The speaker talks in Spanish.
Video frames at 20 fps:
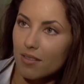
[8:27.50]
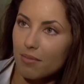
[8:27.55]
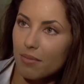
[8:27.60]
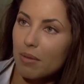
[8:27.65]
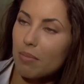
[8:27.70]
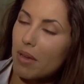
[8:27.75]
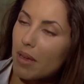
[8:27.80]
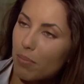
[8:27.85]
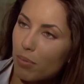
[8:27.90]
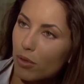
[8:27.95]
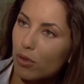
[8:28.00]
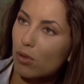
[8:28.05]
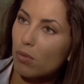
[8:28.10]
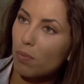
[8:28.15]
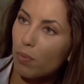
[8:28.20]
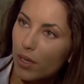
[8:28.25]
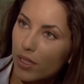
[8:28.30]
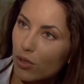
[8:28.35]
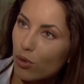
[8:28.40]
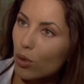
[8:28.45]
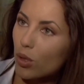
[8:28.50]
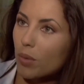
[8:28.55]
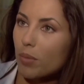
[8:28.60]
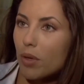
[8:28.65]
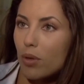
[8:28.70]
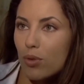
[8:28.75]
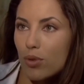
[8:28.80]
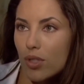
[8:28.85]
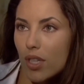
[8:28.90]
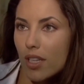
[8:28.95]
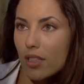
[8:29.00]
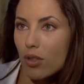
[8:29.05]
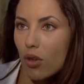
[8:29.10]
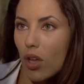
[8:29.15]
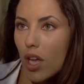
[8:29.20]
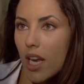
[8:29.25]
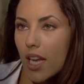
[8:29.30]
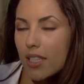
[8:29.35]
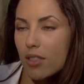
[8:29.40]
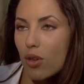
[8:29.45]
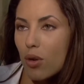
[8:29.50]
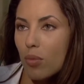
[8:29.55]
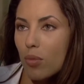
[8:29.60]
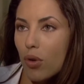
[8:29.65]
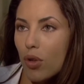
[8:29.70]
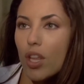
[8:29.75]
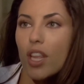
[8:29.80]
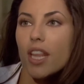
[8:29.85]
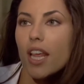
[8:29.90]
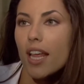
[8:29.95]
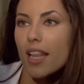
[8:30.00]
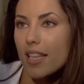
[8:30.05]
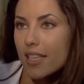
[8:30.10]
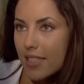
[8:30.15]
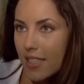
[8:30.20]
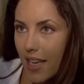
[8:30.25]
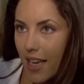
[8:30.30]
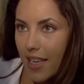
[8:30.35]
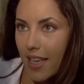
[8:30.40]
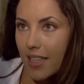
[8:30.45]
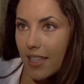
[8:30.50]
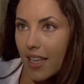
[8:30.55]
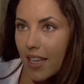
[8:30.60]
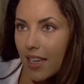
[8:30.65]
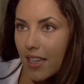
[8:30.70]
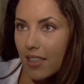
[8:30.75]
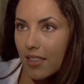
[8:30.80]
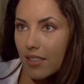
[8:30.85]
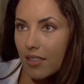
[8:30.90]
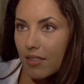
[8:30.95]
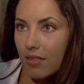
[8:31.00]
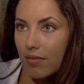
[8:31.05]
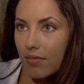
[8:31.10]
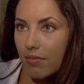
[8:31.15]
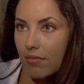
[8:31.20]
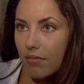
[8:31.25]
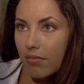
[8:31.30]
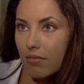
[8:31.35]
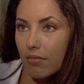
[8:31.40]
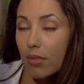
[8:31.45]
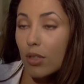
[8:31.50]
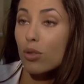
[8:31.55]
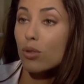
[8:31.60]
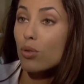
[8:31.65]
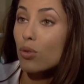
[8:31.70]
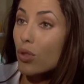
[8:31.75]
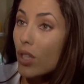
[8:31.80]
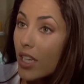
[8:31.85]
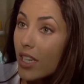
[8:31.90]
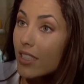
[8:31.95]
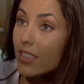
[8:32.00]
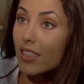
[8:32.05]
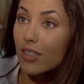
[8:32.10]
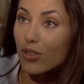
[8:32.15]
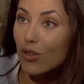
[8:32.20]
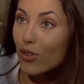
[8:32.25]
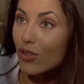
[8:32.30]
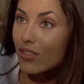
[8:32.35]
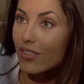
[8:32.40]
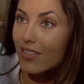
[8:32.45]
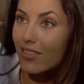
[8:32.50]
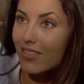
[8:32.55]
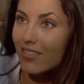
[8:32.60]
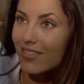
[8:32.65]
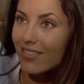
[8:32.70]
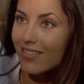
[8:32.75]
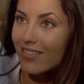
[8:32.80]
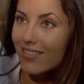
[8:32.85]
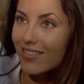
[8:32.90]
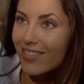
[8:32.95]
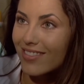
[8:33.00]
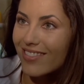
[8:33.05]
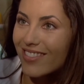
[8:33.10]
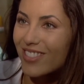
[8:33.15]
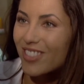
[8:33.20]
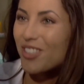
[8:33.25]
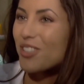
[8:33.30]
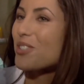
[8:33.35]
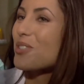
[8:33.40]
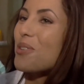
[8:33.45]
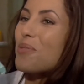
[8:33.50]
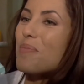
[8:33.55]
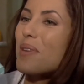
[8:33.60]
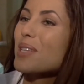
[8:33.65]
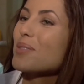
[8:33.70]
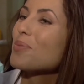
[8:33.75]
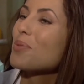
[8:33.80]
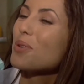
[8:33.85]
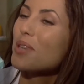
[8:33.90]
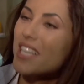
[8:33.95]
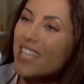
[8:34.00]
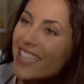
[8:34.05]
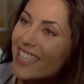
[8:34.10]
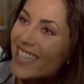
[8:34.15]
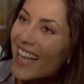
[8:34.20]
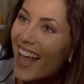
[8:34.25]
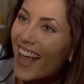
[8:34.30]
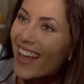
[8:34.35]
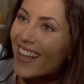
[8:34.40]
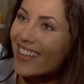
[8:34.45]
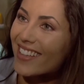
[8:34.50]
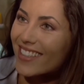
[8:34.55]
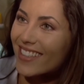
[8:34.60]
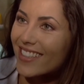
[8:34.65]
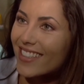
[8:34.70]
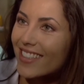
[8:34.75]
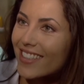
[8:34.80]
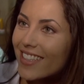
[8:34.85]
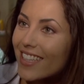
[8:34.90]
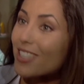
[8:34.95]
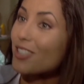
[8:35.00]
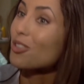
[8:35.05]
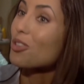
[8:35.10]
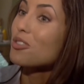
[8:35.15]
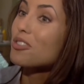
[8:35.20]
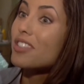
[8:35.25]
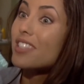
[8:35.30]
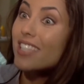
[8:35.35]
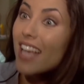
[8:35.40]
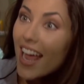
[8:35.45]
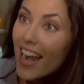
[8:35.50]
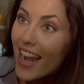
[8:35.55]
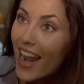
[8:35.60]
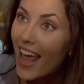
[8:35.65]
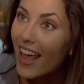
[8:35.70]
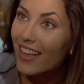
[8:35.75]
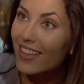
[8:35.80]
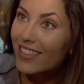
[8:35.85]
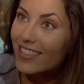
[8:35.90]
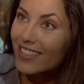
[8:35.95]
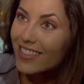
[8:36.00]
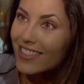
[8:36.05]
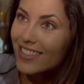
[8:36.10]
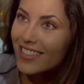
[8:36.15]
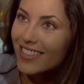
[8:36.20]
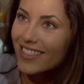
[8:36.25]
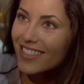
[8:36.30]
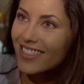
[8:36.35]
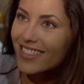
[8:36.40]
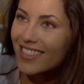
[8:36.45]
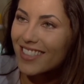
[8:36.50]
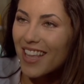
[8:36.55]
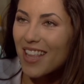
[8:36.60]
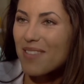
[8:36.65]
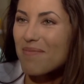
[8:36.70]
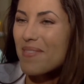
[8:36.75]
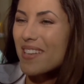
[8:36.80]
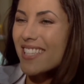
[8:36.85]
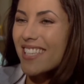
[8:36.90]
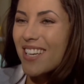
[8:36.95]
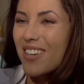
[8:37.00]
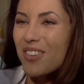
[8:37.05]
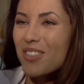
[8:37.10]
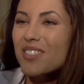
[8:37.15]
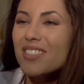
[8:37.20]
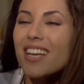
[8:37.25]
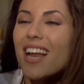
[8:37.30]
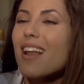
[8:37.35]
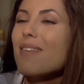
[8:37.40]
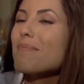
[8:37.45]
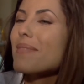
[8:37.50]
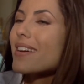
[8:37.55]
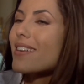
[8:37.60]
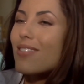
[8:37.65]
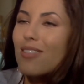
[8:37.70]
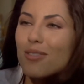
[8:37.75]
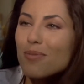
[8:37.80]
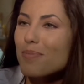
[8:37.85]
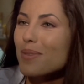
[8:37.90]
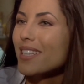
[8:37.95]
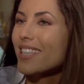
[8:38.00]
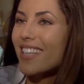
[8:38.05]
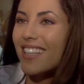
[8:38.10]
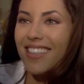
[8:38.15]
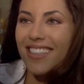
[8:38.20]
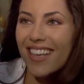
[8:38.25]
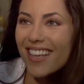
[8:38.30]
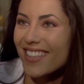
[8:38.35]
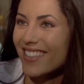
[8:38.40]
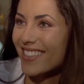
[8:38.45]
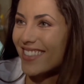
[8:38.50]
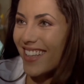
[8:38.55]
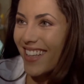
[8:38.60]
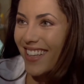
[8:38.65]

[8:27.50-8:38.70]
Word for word: Mamá, por supuesto que me gustan todas las comodidades que ella tiene. Pero tú tienes razón. Yo soy más bonita. Estoy sana. Además encontré al mejor pretendiente.